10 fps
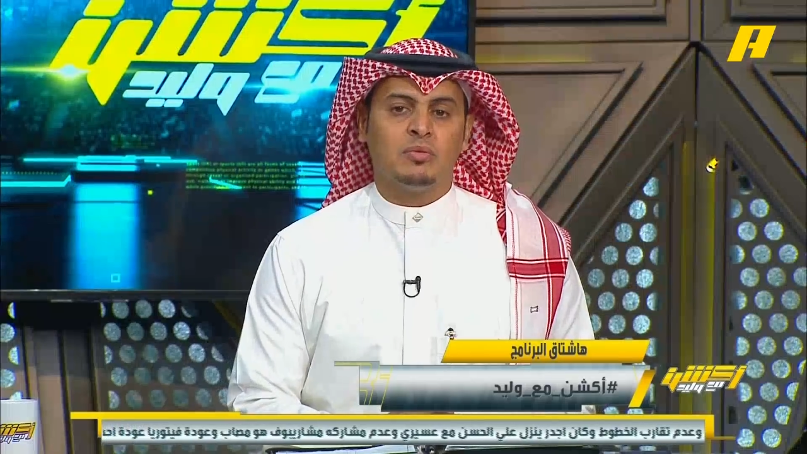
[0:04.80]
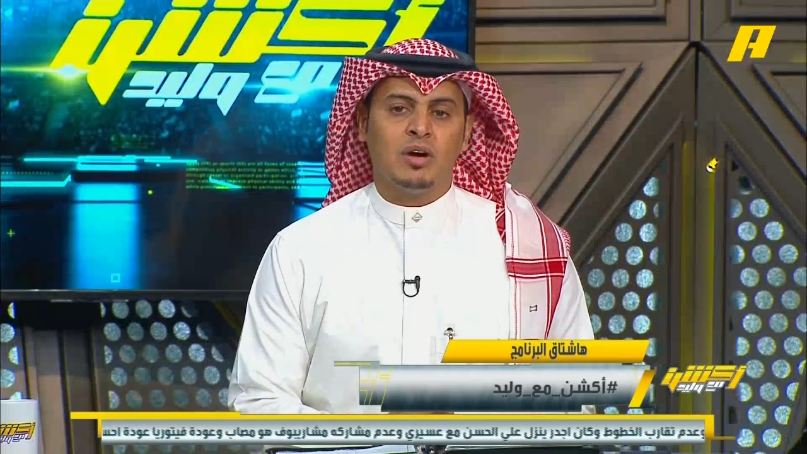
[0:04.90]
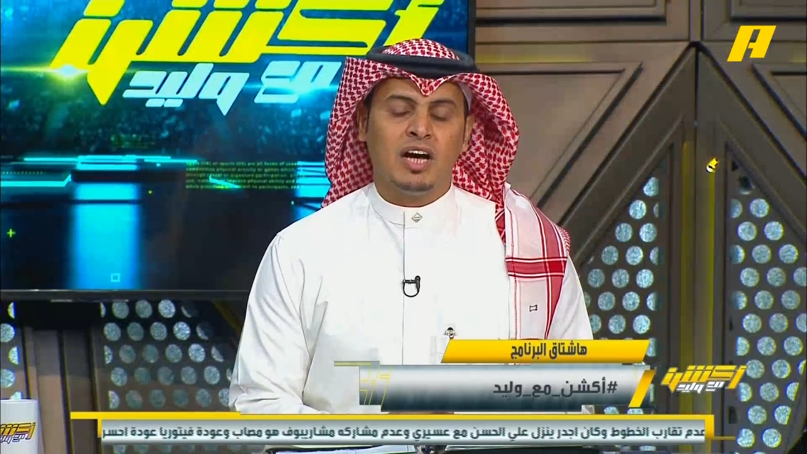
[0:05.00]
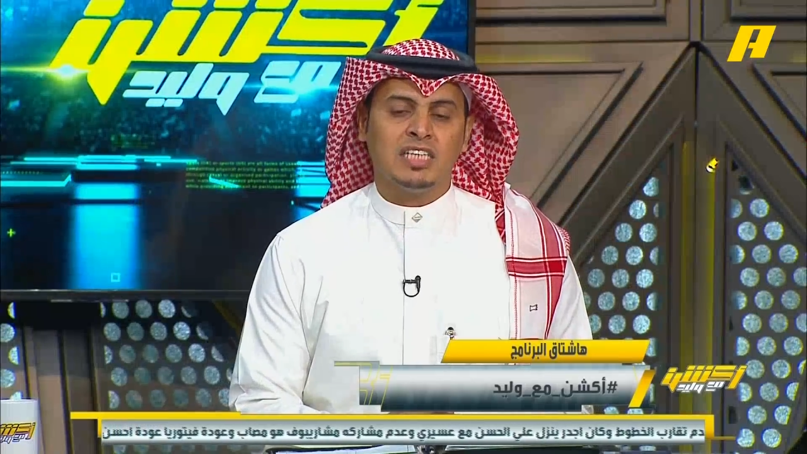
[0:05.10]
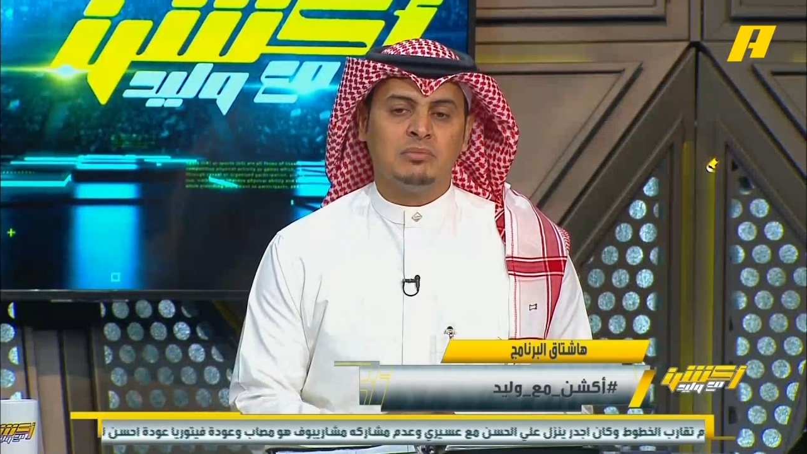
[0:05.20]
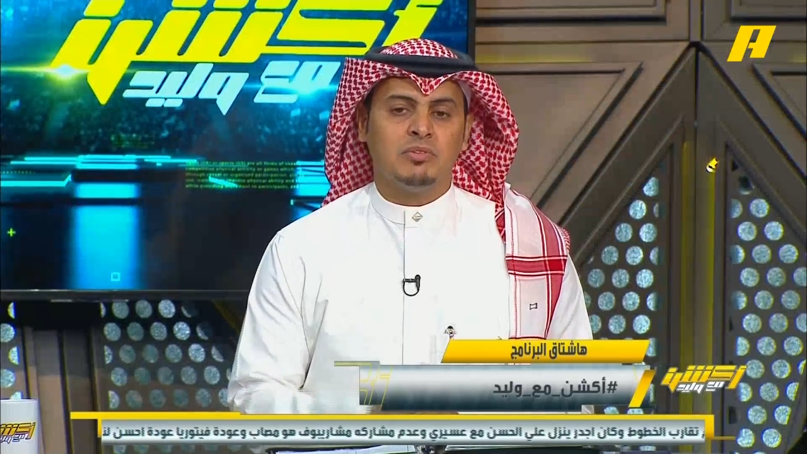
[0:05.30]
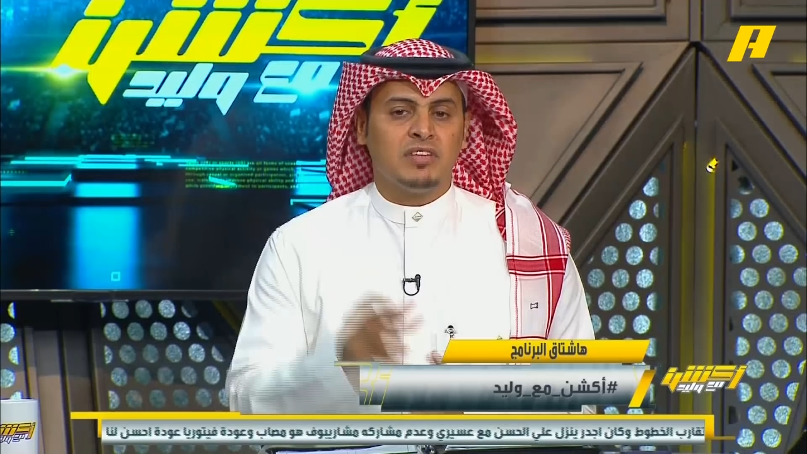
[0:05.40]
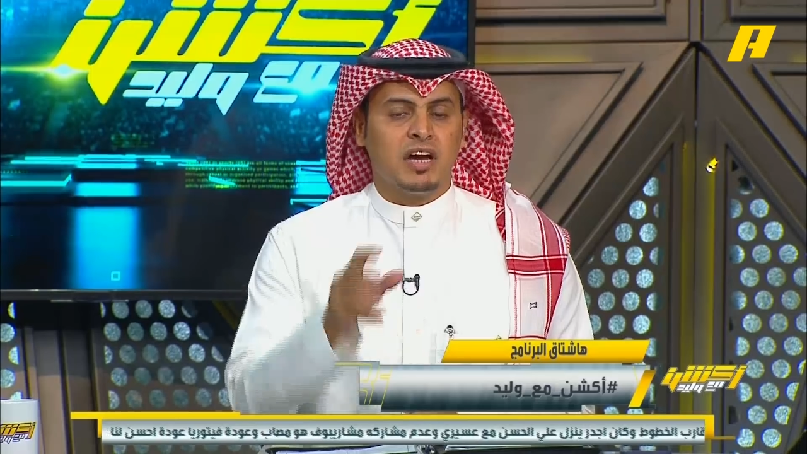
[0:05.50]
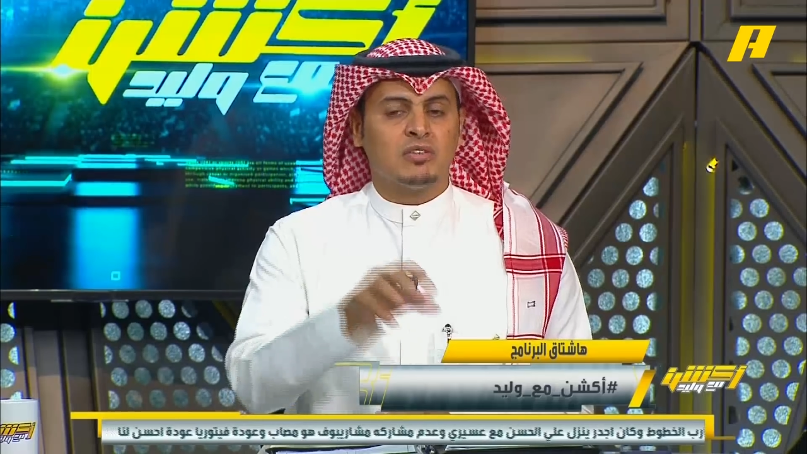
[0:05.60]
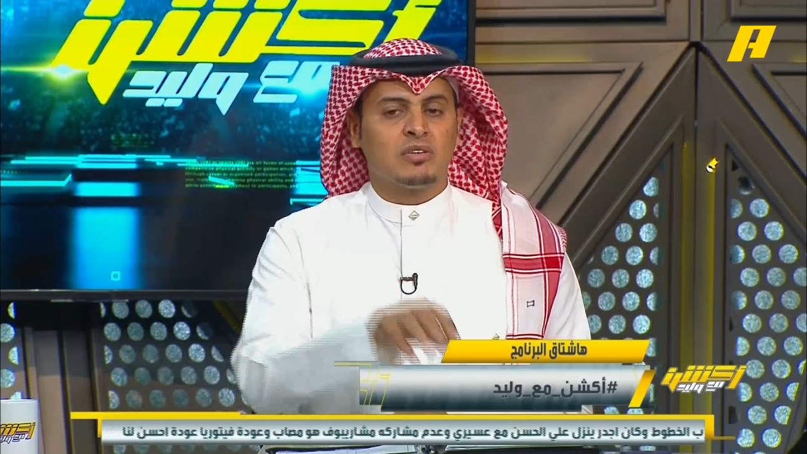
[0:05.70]
مهاجم
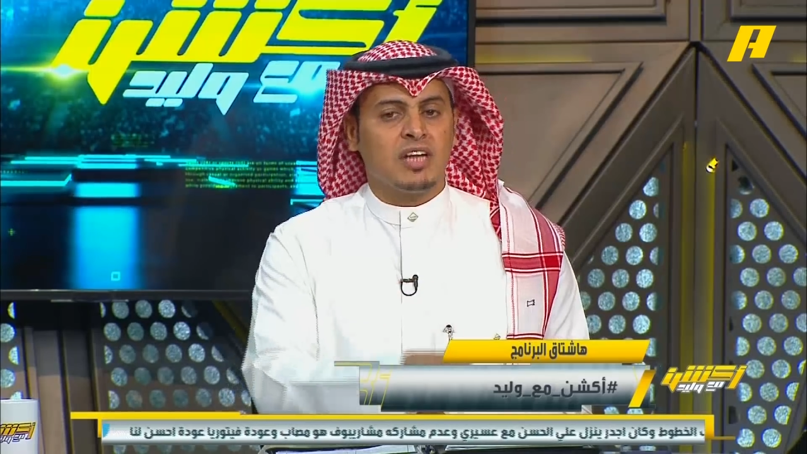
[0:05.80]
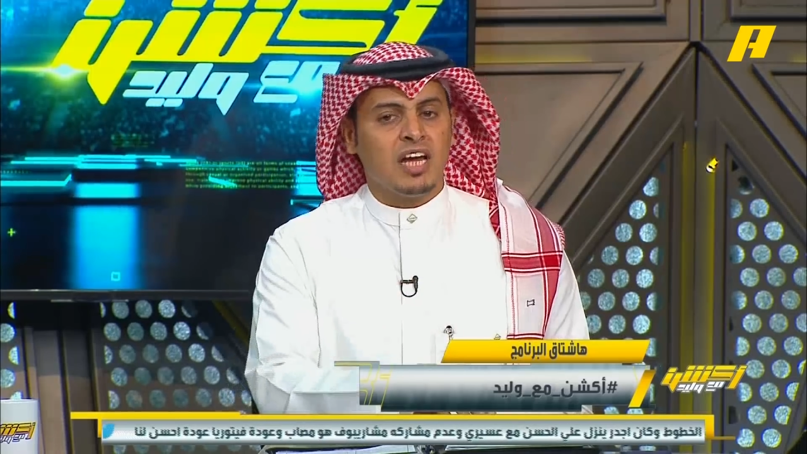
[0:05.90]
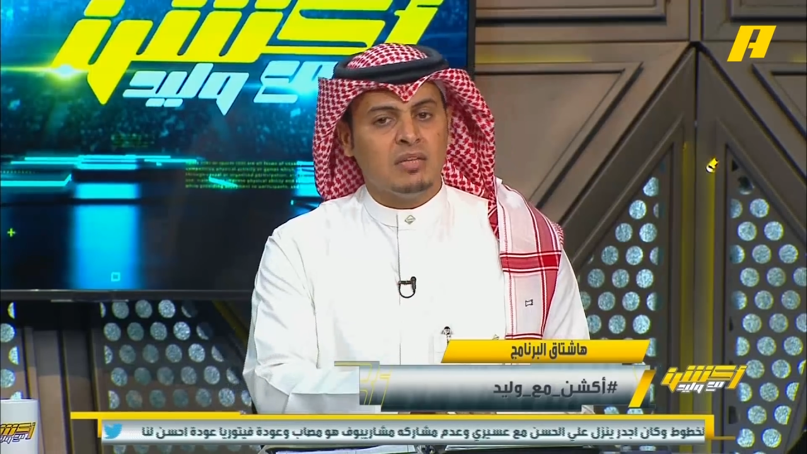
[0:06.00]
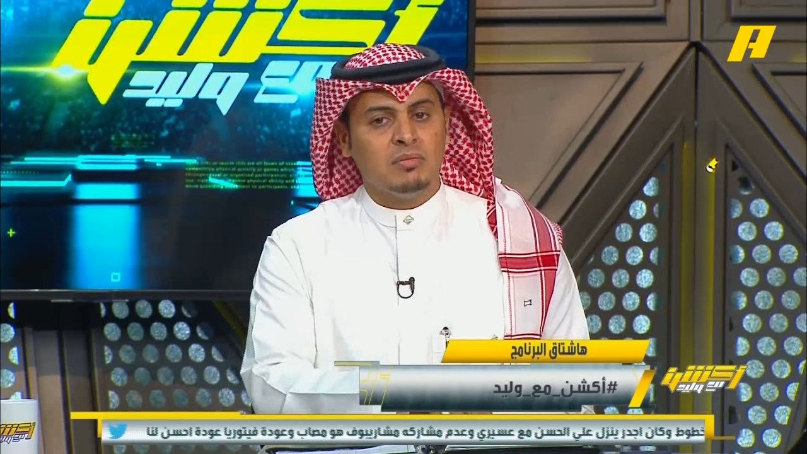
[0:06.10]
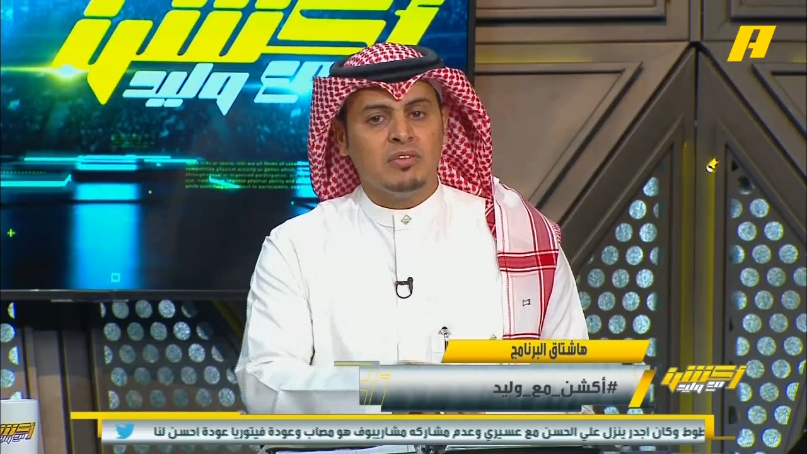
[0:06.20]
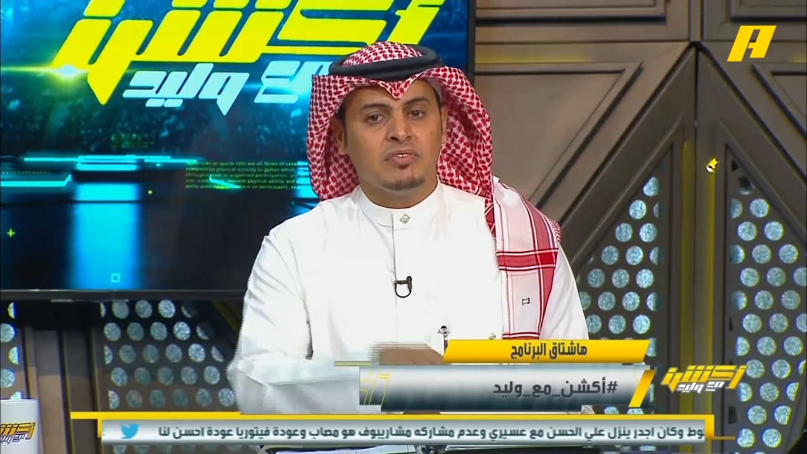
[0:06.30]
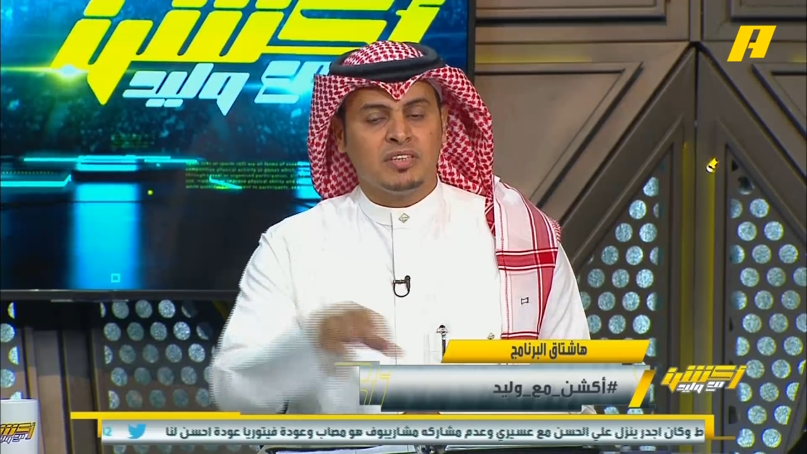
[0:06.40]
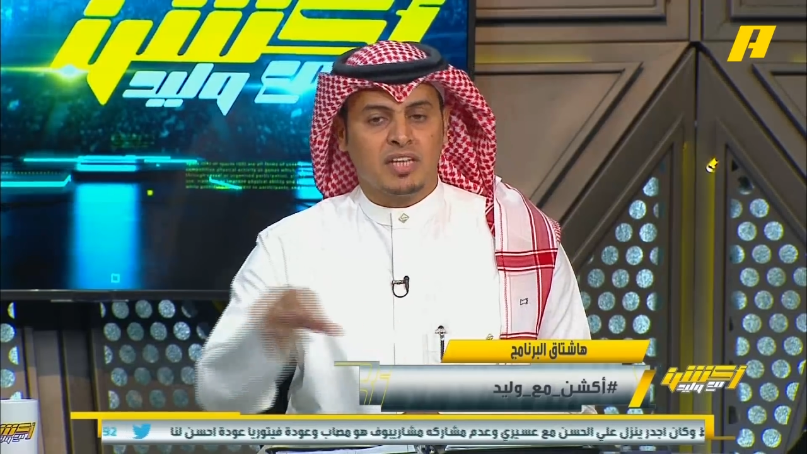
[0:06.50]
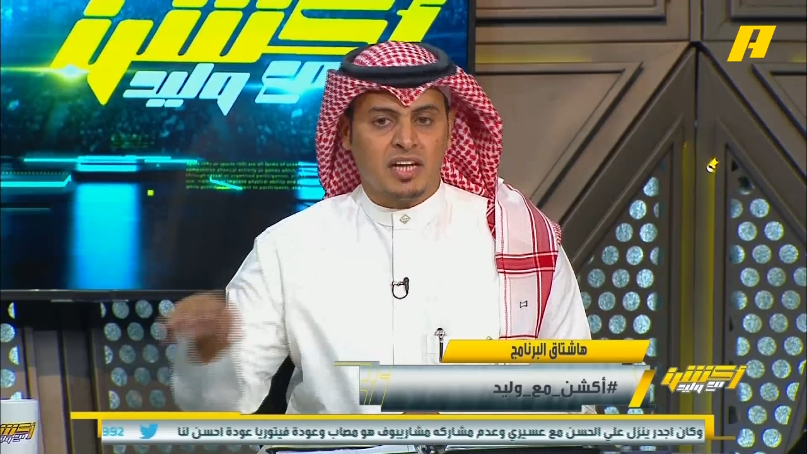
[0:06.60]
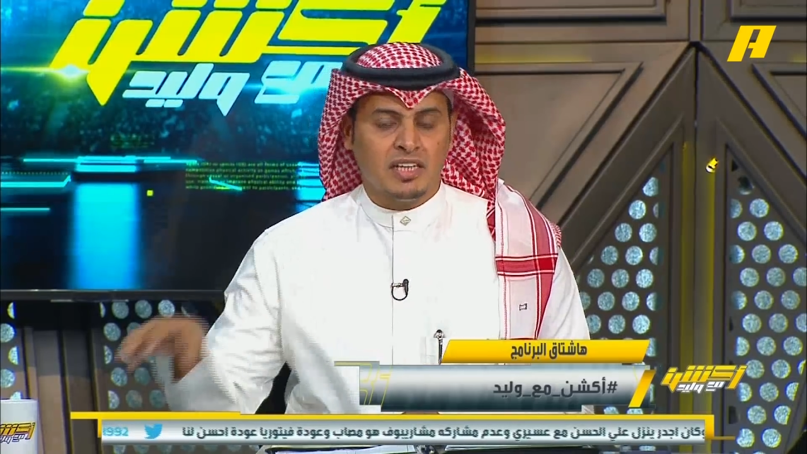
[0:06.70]
افتقده الرائد من
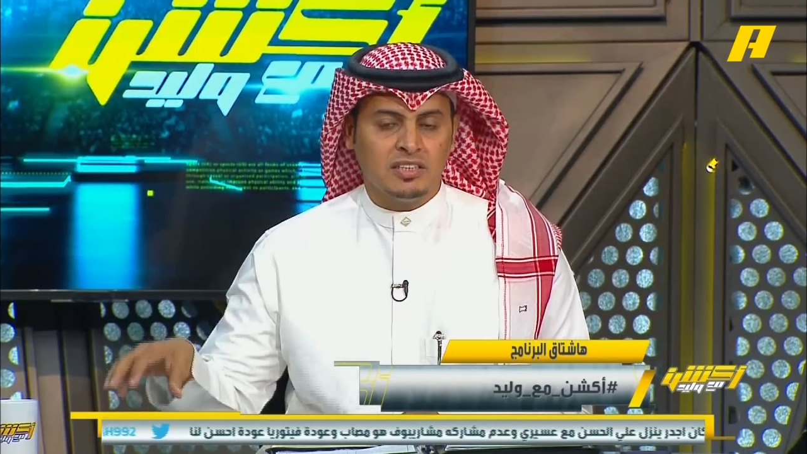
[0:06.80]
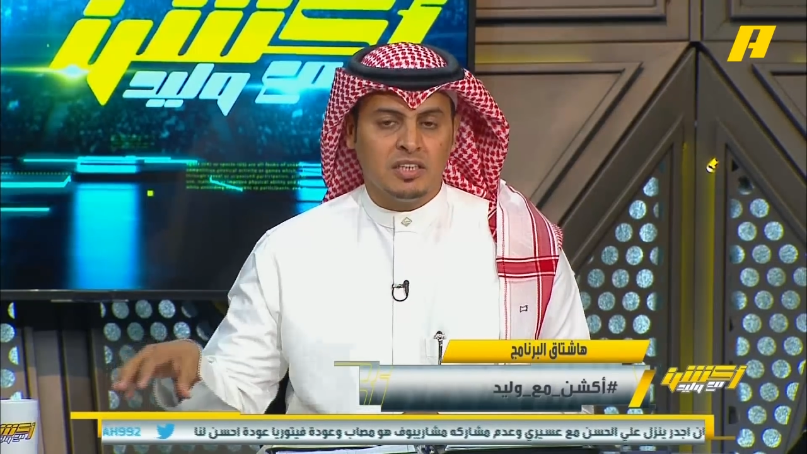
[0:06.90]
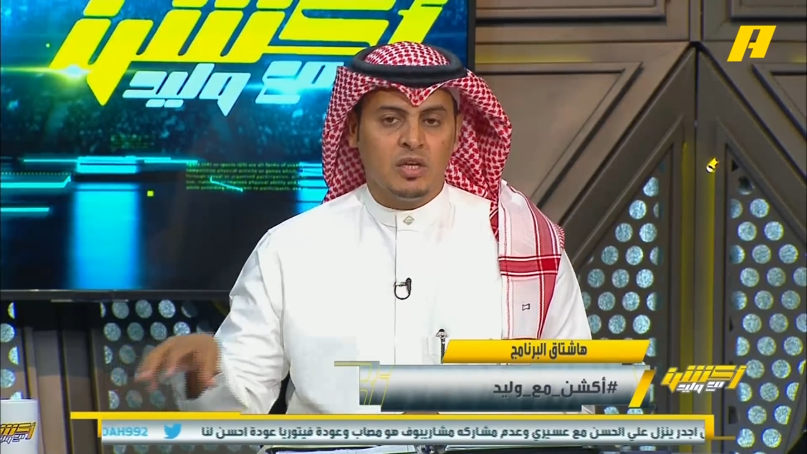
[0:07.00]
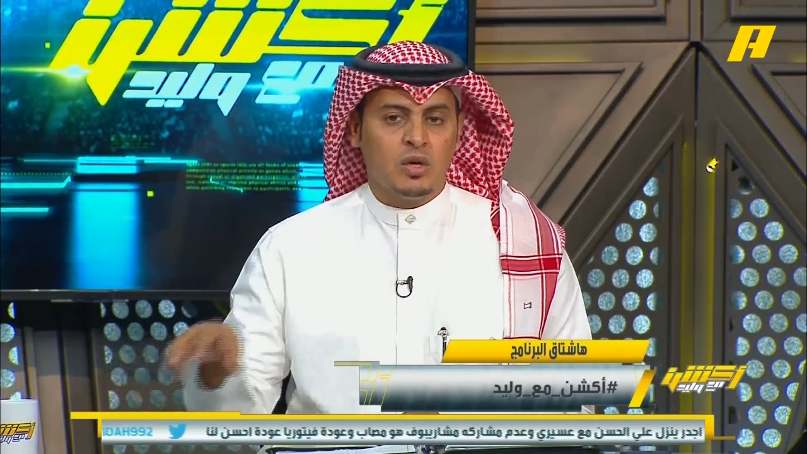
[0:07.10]
فترات